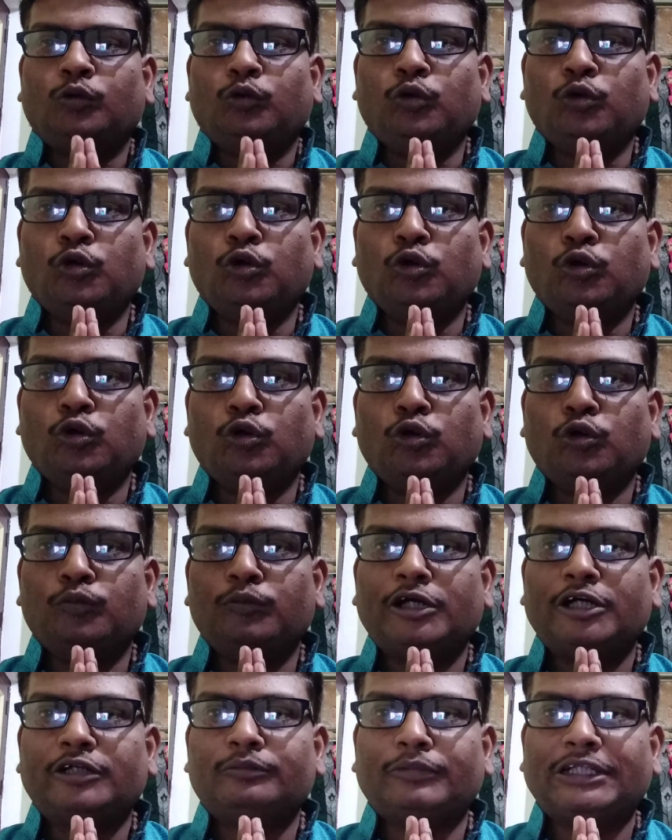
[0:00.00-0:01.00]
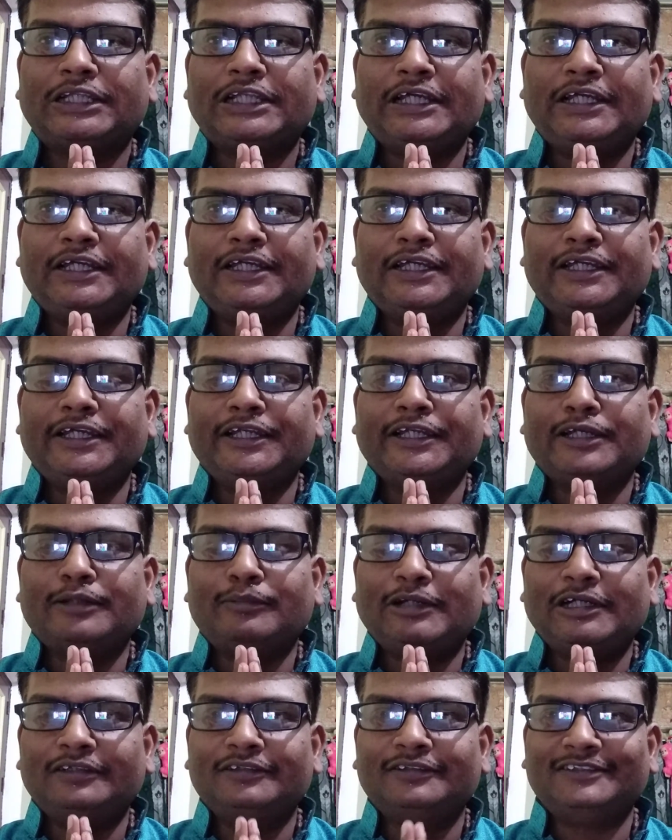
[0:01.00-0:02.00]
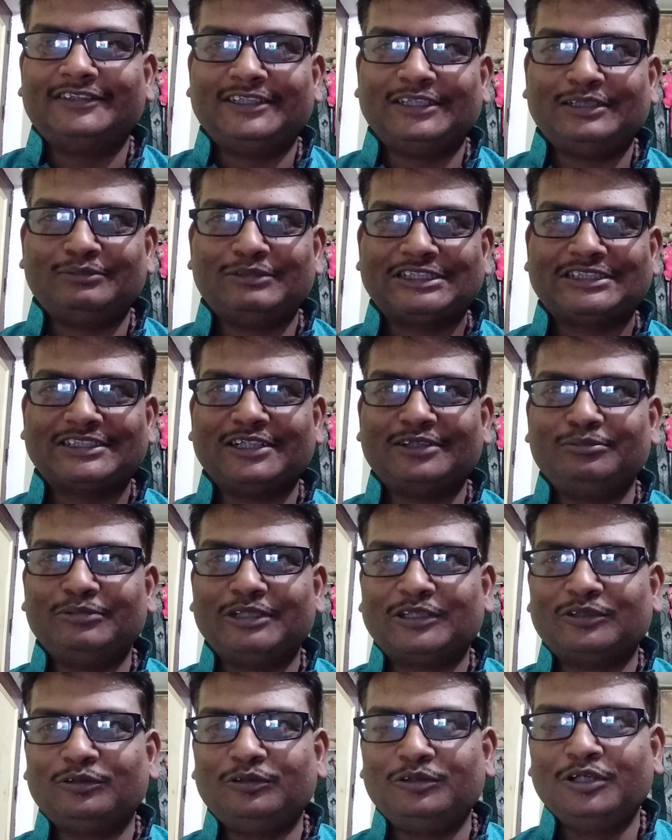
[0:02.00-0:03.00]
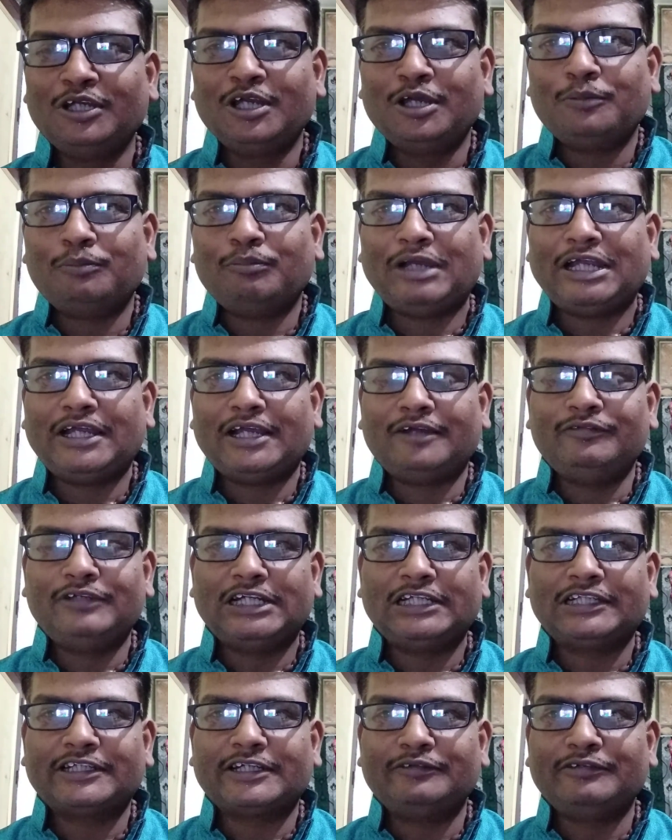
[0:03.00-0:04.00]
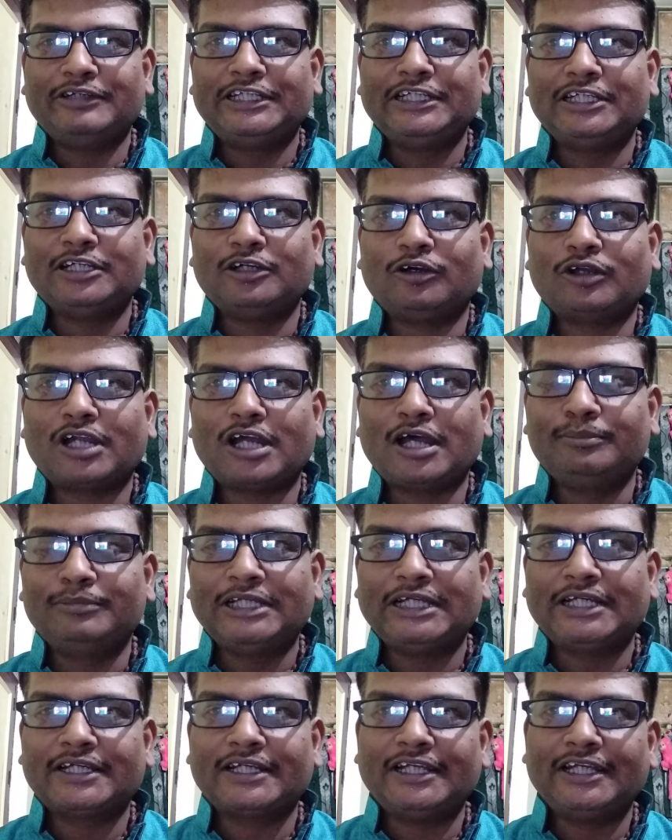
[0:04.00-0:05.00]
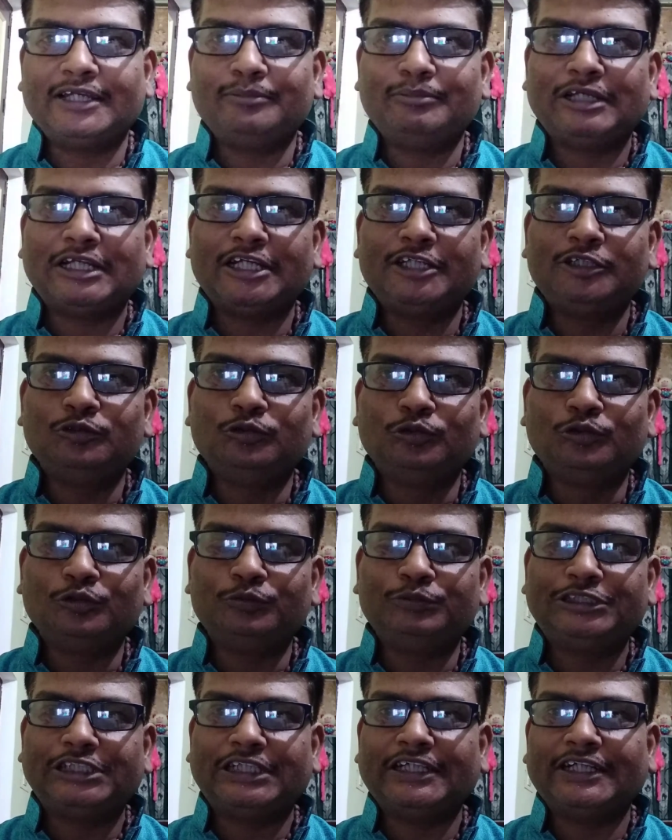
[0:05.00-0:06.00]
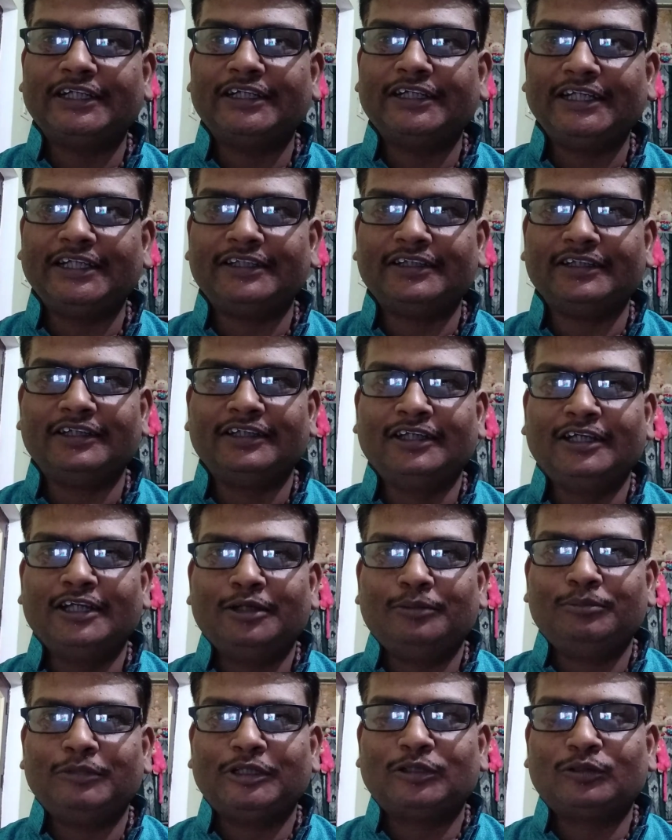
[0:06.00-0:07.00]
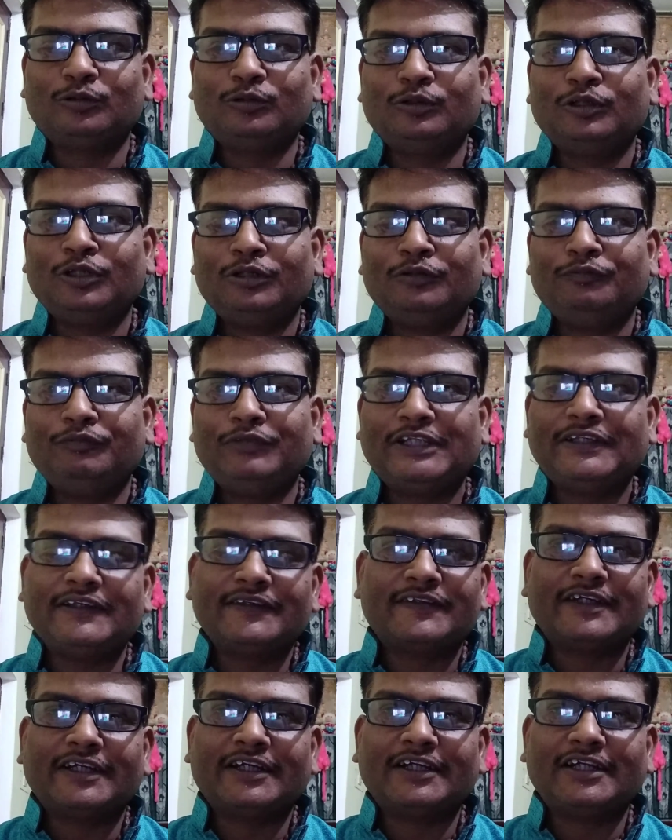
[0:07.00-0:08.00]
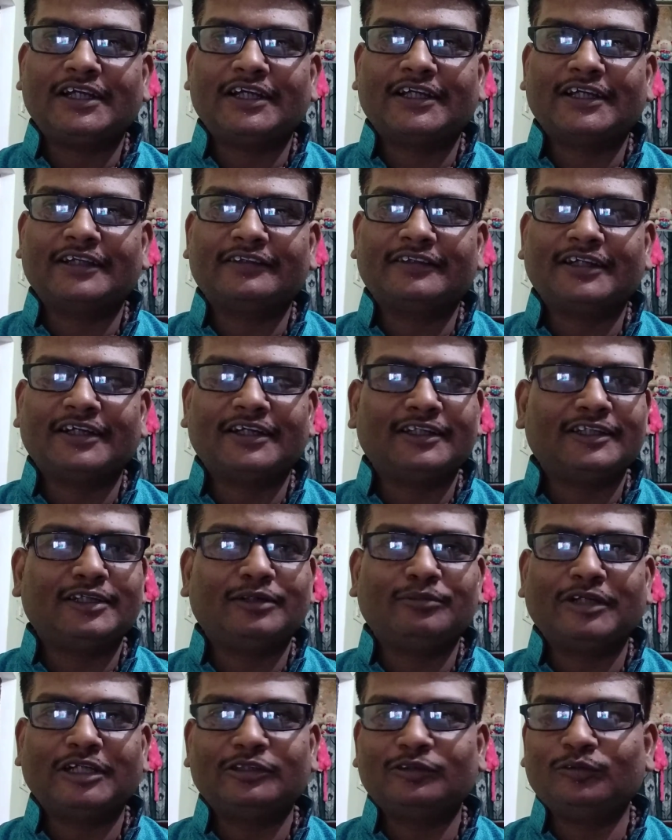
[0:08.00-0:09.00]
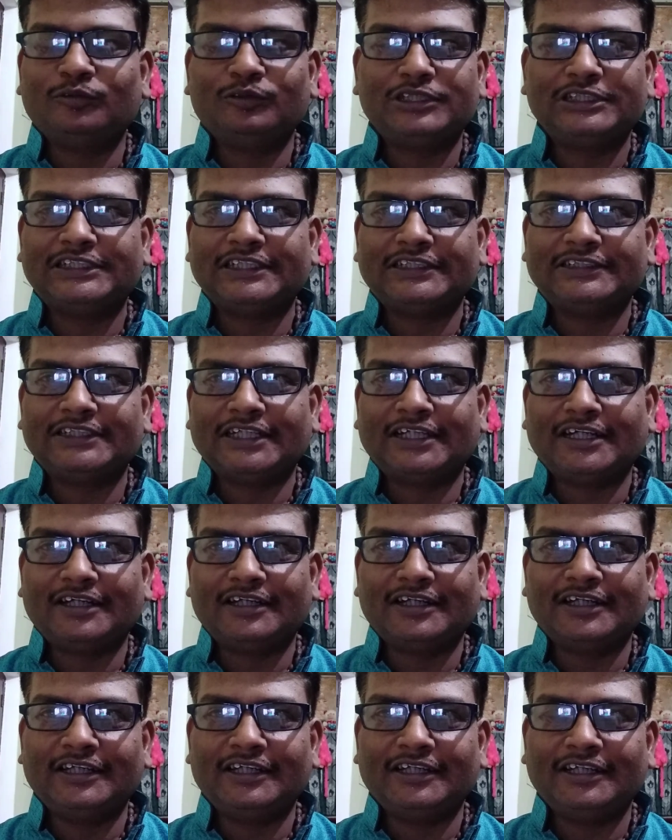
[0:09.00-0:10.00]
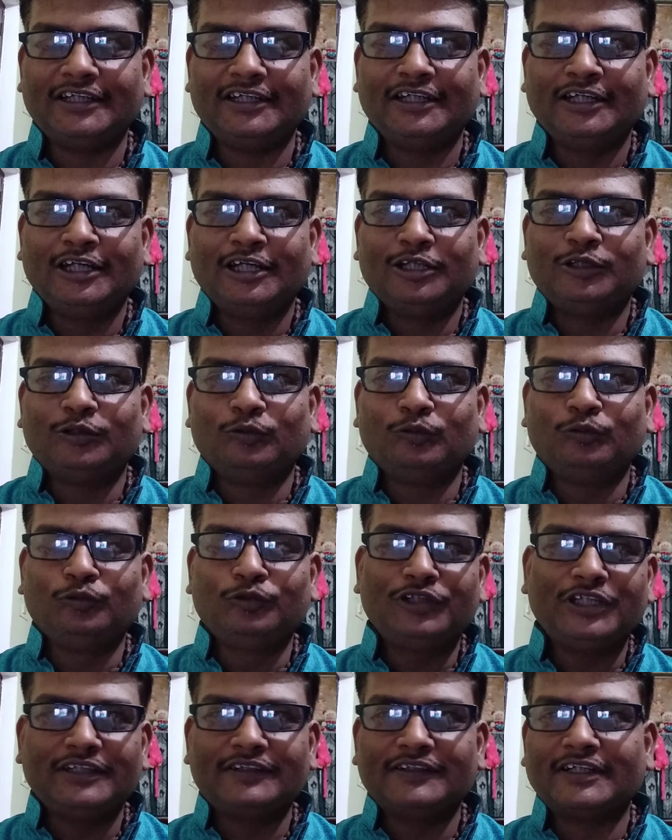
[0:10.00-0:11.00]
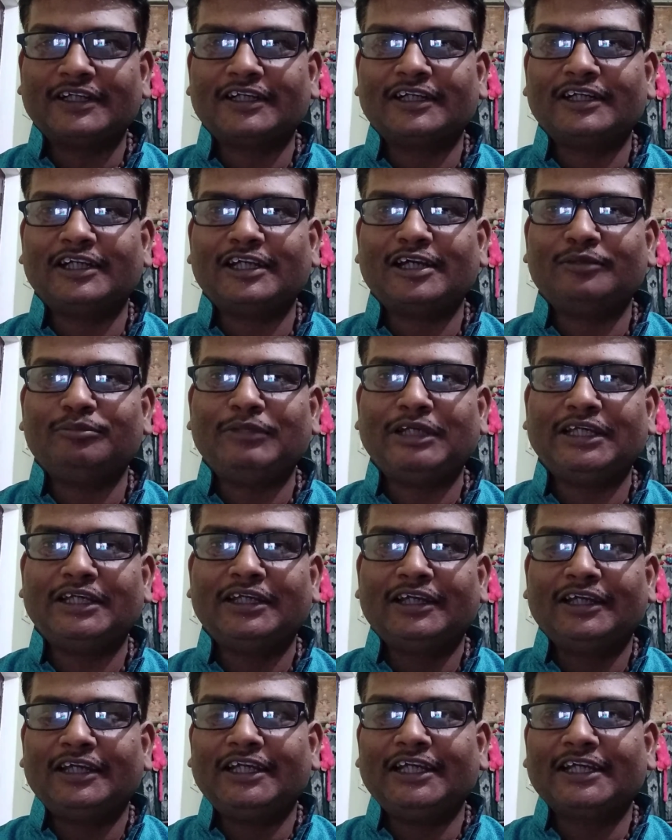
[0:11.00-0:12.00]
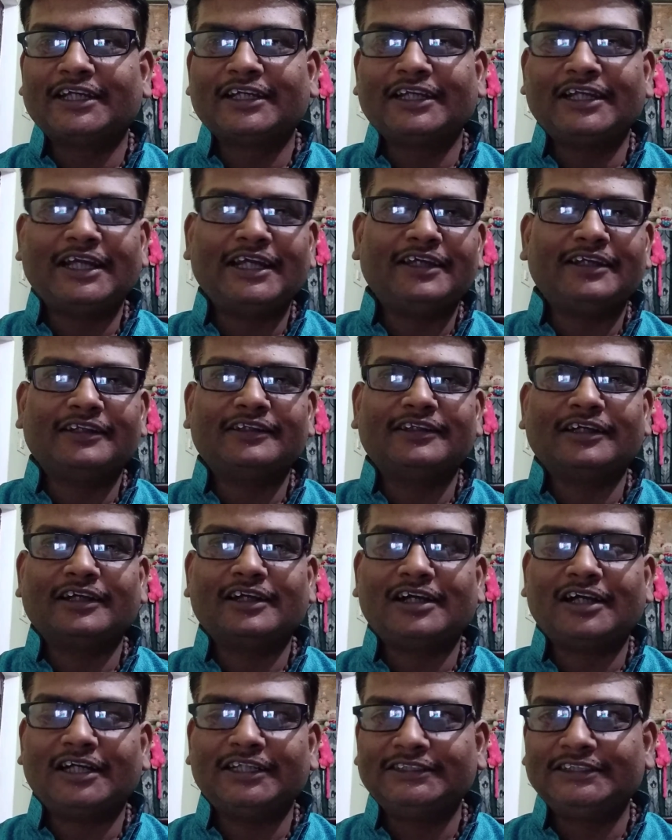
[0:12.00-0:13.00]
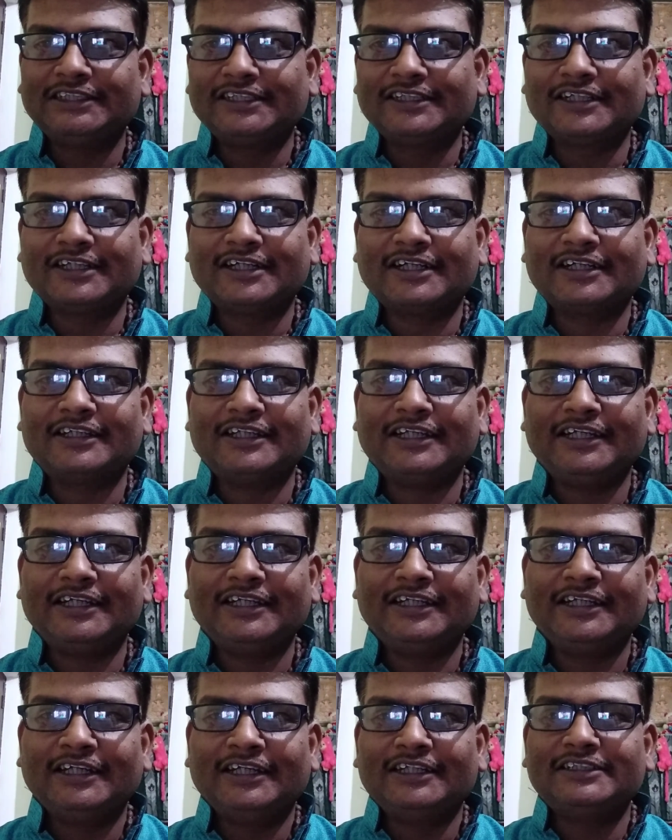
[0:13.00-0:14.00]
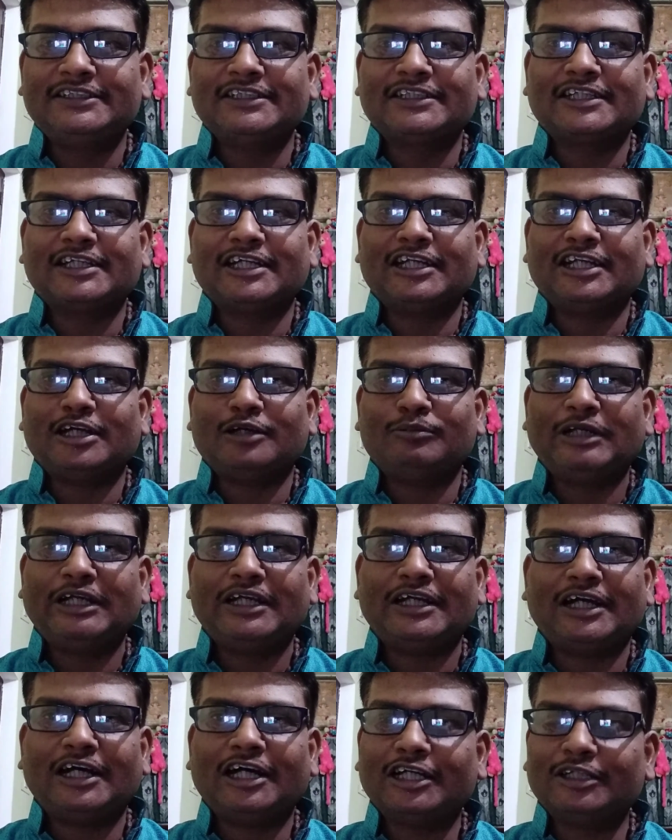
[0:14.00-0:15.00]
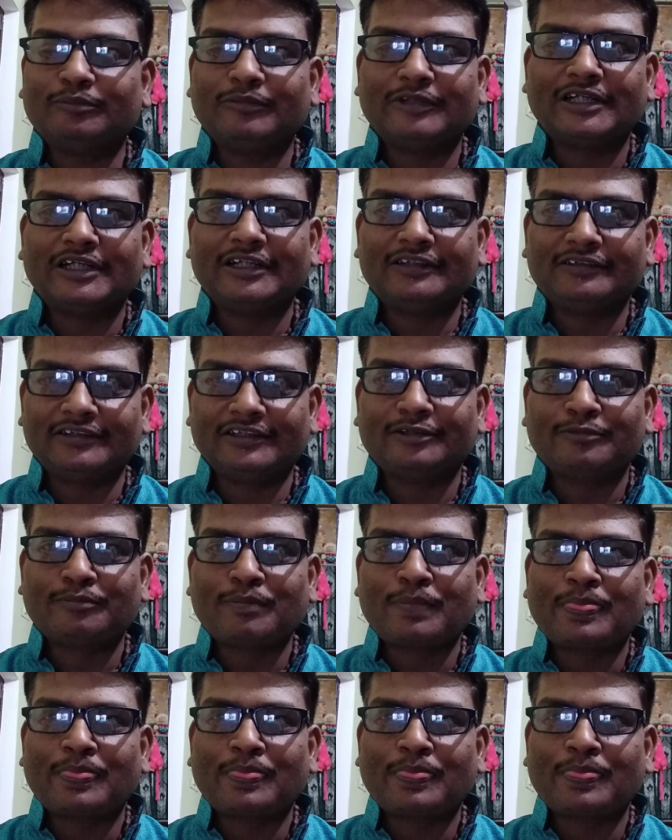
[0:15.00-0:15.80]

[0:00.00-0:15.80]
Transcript: ओम हनुमते नमः नमस्कार मित्रों मैं अविरल त्रिवेदी और आप देख रहे हैं मेरा यूट्यूब चैनल नेत मित्रों विशेष श्रृंखला के अंतर्गत हम रत्नों की चर्चा कर रहे हैं तो उसी श्रृंखला में एक नए रत्न का जिक्र करते हैं जिसका नाम है आत्मरत्न